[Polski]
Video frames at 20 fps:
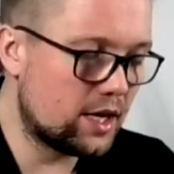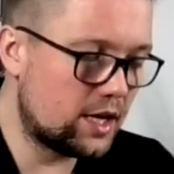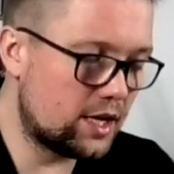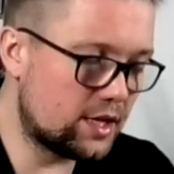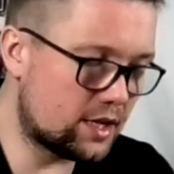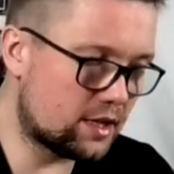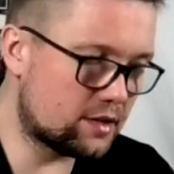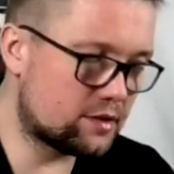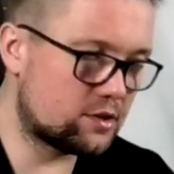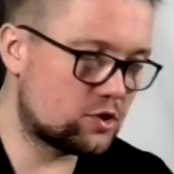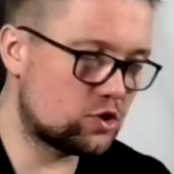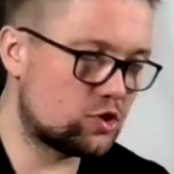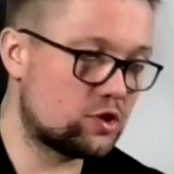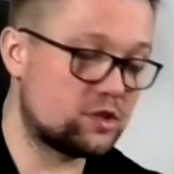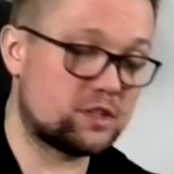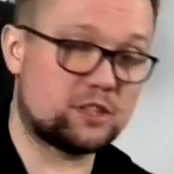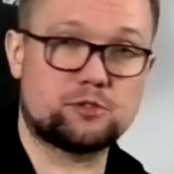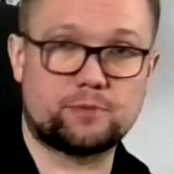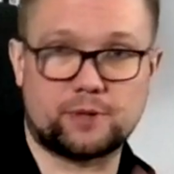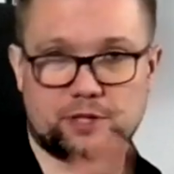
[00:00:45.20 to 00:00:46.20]
I teraz,
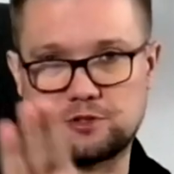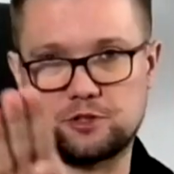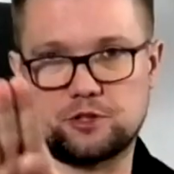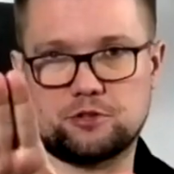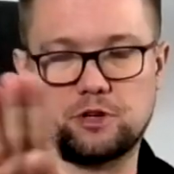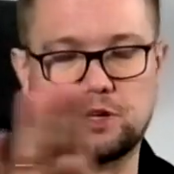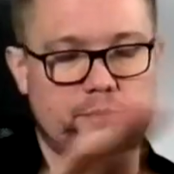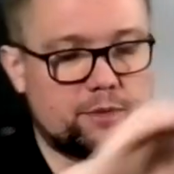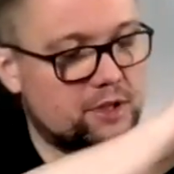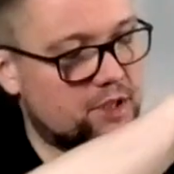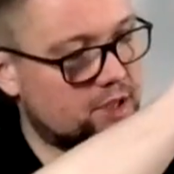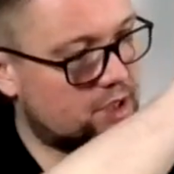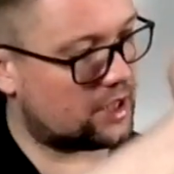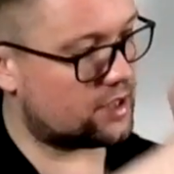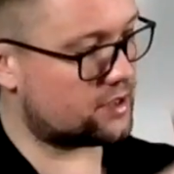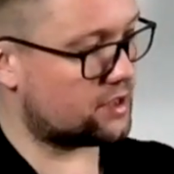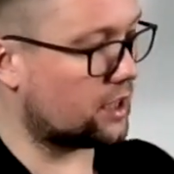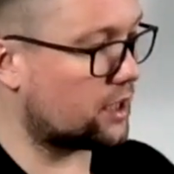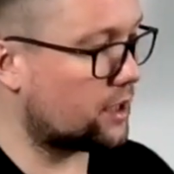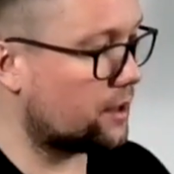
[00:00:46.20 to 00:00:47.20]
za co bardzo dziękujemy. I
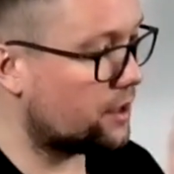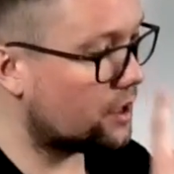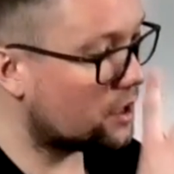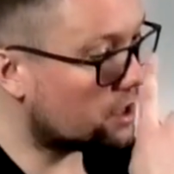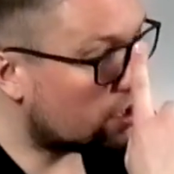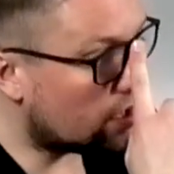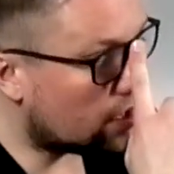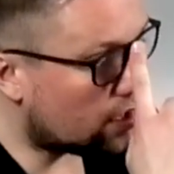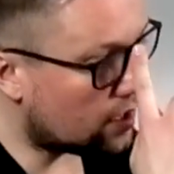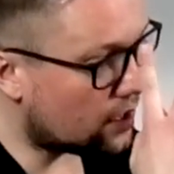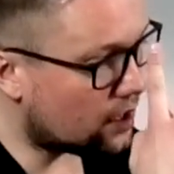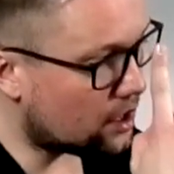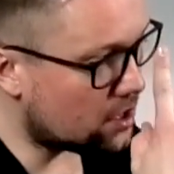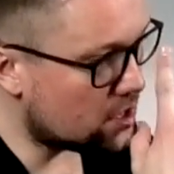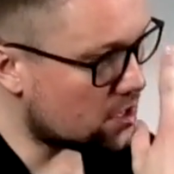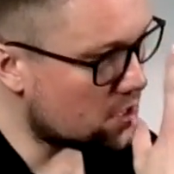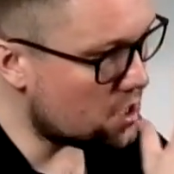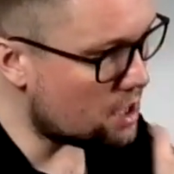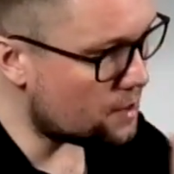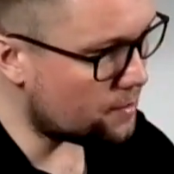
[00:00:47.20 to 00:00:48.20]
teraz tak, Y,
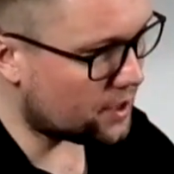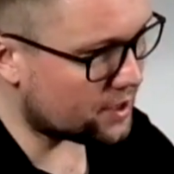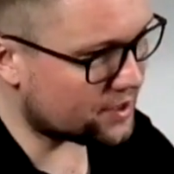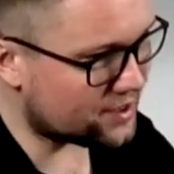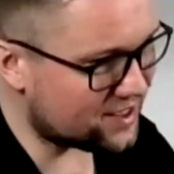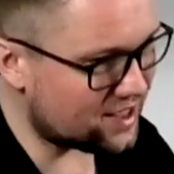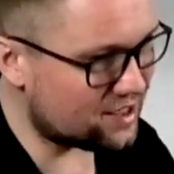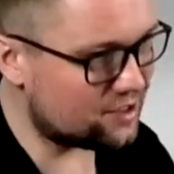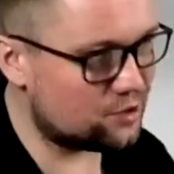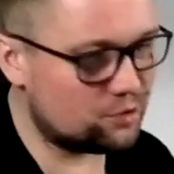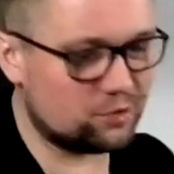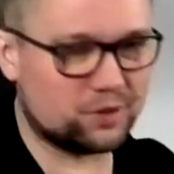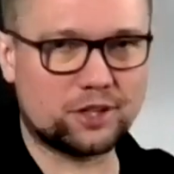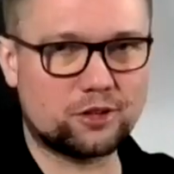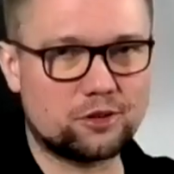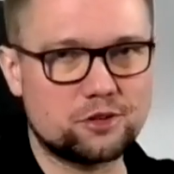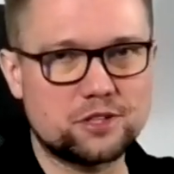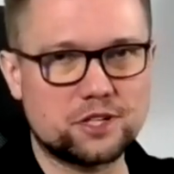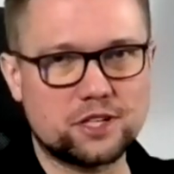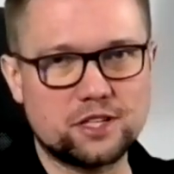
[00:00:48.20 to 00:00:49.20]
nie ma sensu
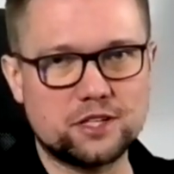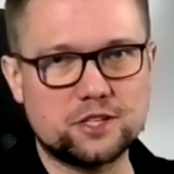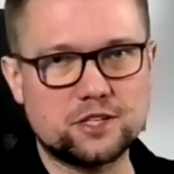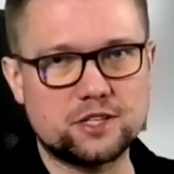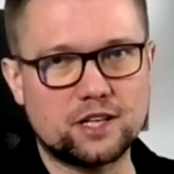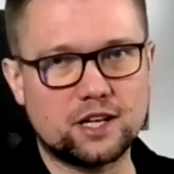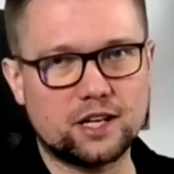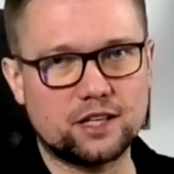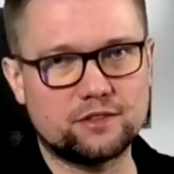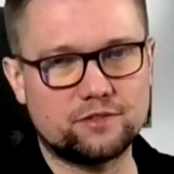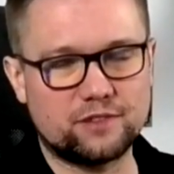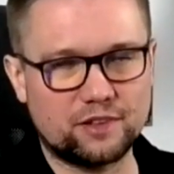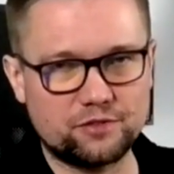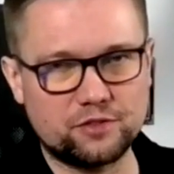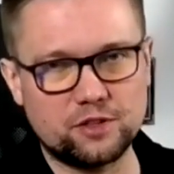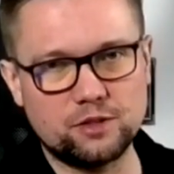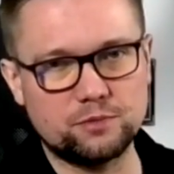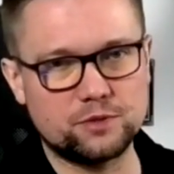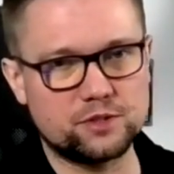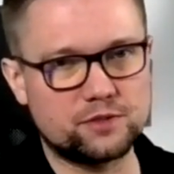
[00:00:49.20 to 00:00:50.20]
tego dzielić na dwa
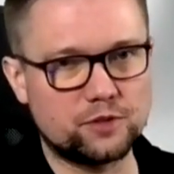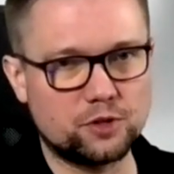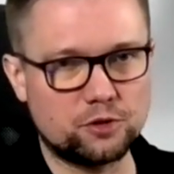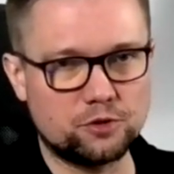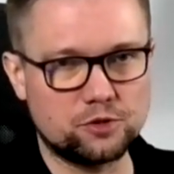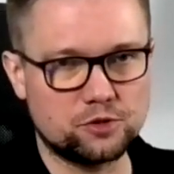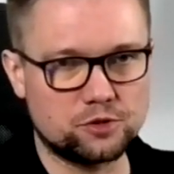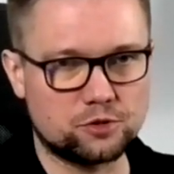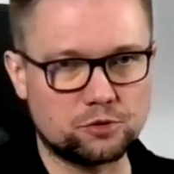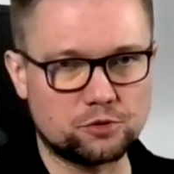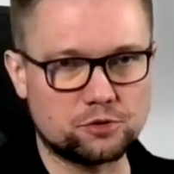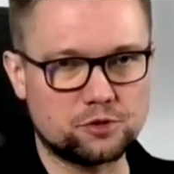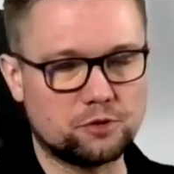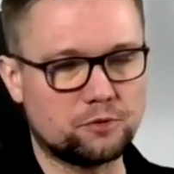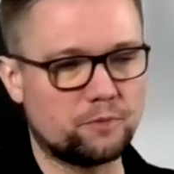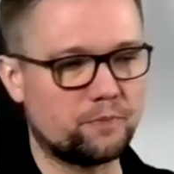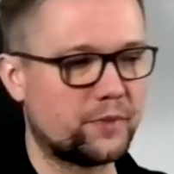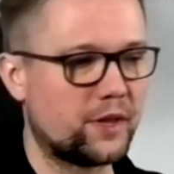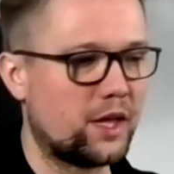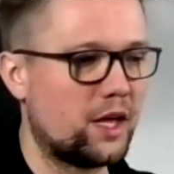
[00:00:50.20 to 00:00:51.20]
filmy z wideoinstrukcją.